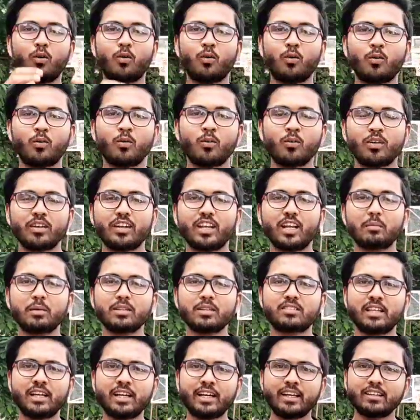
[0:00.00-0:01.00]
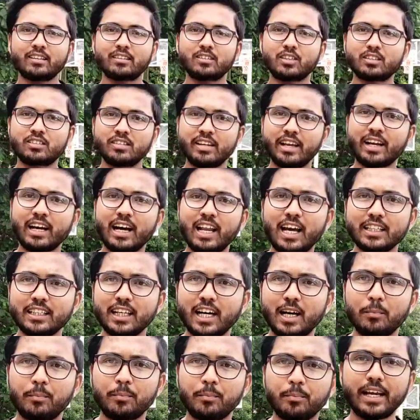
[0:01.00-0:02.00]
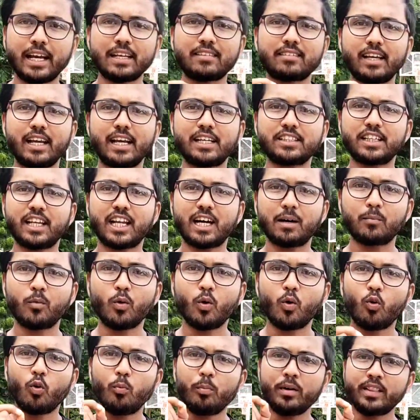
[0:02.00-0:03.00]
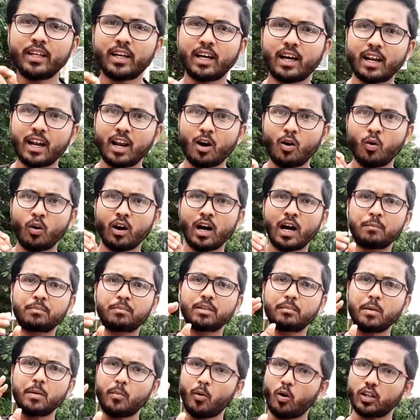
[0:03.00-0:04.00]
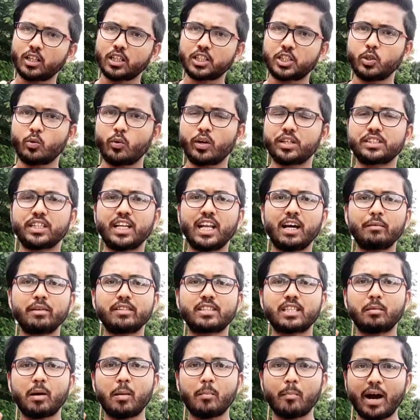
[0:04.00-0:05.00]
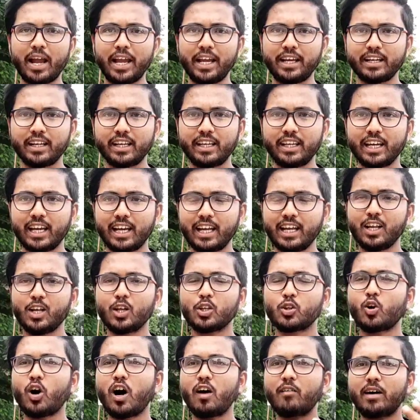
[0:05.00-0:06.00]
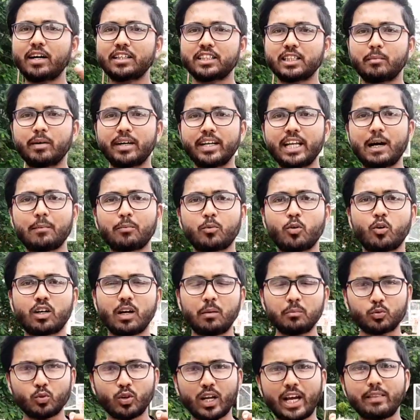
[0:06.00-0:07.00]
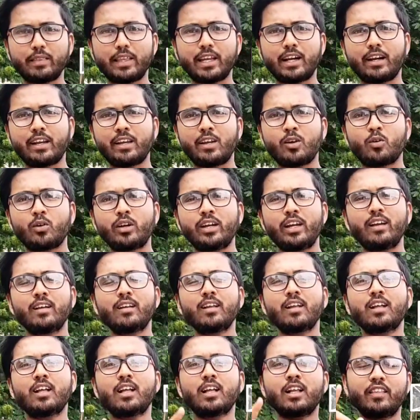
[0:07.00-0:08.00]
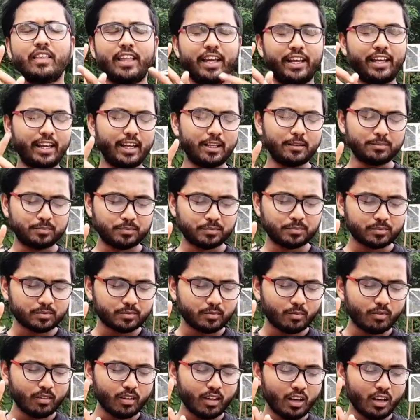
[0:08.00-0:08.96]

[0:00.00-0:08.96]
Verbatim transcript: हेलो नमस्ते सत आदाब कैसे हैं जनाब उम्मीद कर रहा हूँ आप सभी बहुत अच्छे होंगे जनाब इस समय माइक नहीं है तो आवाज़ हमारी आपको कम सुनाई दे रही होगी देखिए